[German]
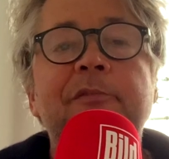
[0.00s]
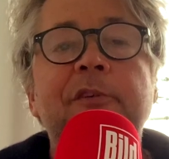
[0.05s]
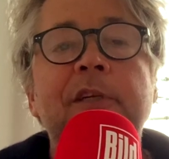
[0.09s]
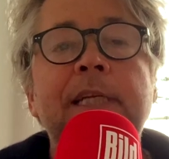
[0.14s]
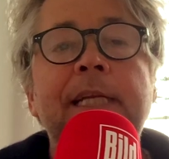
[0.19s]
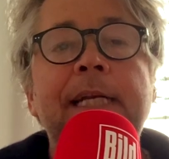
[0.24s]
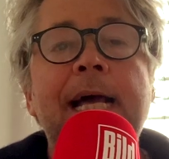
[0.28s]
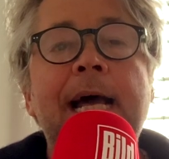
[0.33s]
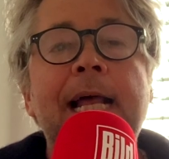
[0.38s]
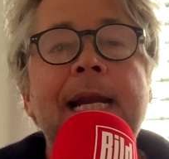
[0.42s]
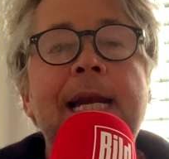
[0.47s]
von
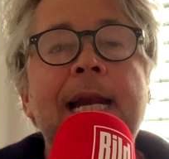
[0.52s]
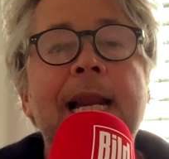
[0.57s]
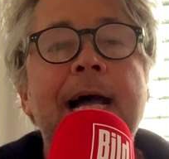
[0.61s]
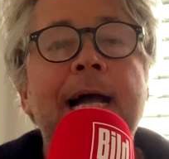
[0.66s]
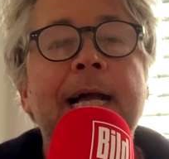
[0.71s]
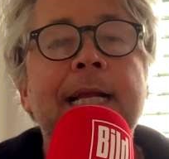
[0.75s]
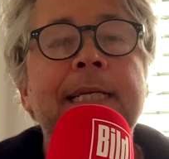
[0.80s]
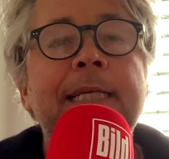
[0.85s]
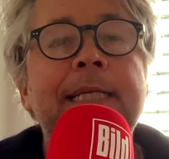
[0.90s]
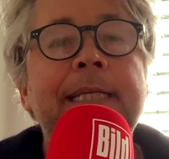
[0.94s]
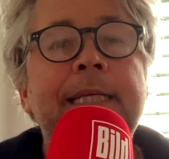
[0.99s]
den
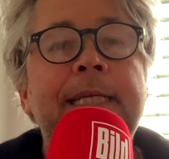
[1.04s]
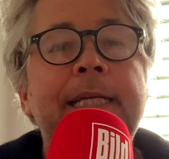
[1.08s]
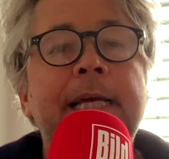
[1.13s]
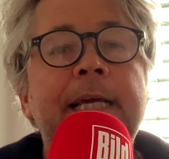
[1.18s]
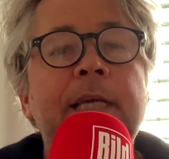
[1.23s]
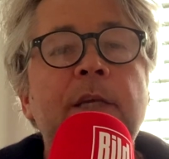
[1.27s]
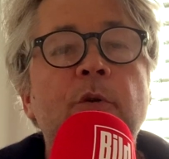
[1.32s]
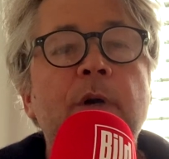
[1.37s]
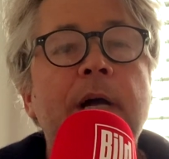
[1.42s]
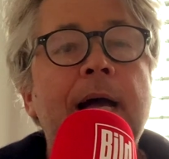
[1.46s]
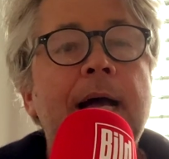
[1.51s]
Anlagen, die der
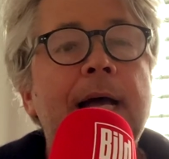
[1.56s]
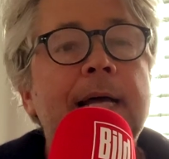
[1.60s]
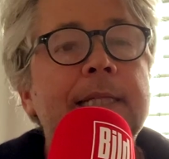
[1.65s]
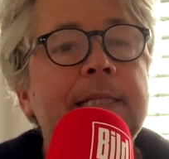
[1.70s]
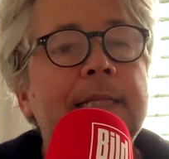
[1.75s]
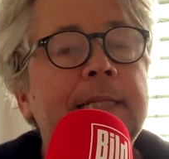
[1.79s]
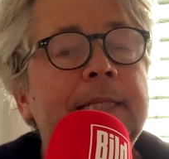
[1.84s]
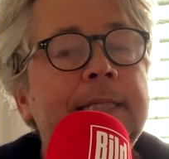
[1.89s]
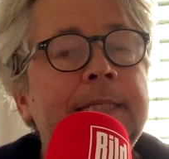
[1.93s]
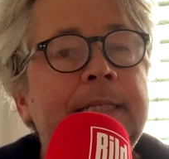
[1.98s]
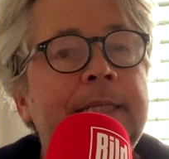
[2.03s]
Junge
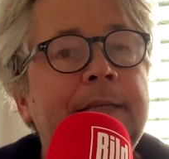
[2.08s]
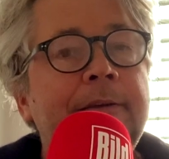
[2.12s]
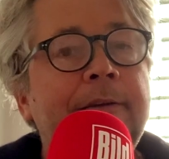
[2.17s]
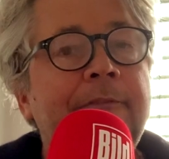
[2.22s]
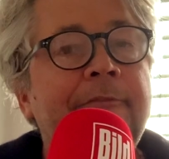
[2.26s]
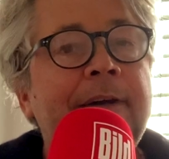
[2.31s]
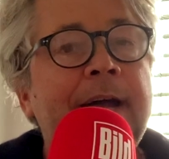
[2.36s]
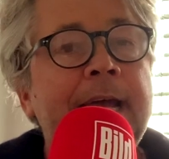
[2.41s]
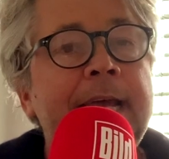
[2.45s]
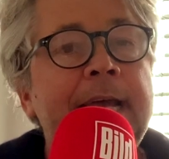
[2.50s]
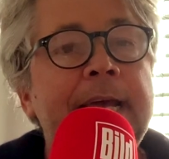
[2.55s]
hat, die
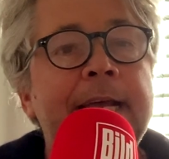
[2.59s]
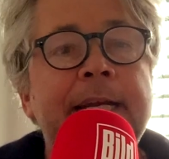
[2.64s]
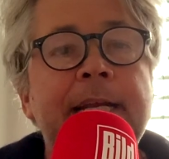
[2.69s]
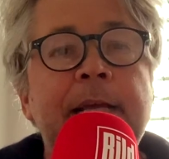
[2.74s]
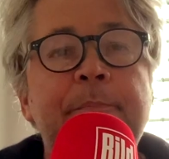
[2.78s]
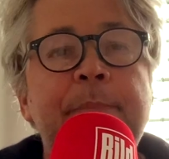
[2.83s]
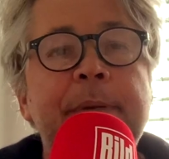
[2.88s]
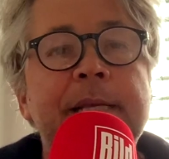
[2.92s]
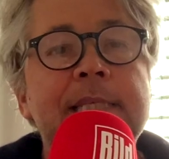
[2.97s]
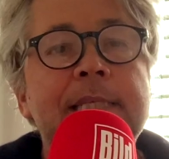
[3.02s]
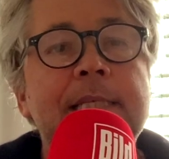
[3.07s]
war er der
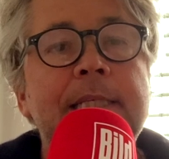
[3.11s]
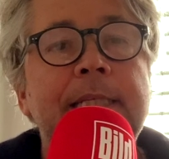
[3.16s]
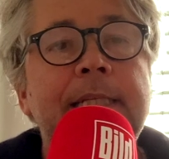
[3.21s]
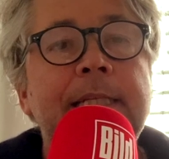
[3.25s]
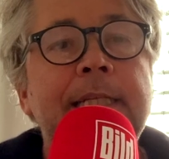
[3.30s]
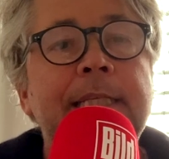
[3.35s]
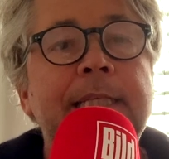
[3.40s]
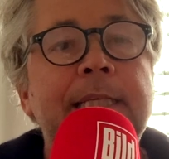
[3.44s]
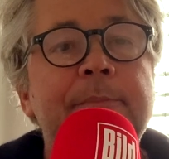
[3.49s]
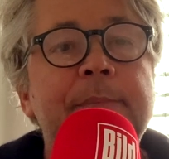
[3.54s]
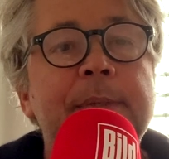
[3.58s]
beste, den
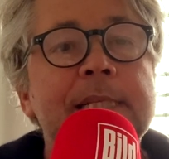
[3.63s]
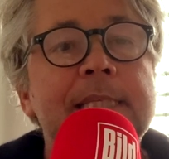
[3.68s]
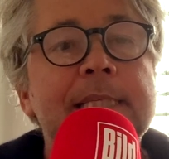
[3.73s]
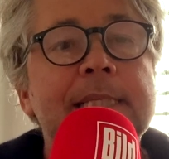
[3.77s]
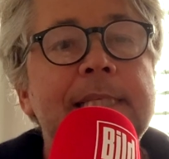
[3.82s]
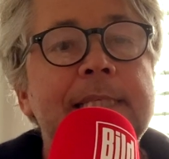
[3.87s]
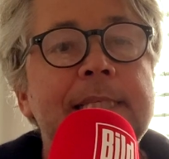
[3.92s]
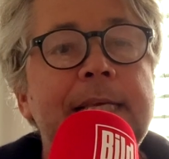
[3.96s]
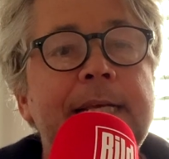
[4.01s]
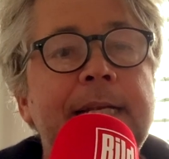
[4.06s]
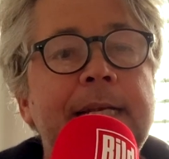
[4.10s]
ich jemals
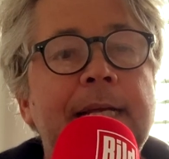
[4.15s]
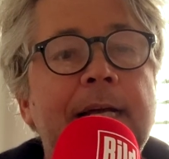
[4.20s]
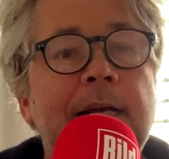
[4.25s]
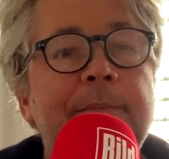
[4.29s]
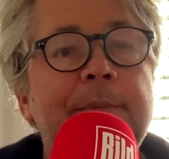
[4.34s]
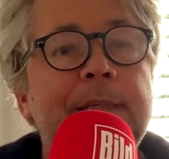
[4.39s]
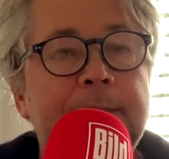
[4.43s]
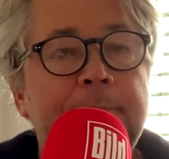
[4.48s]
gesehen habe.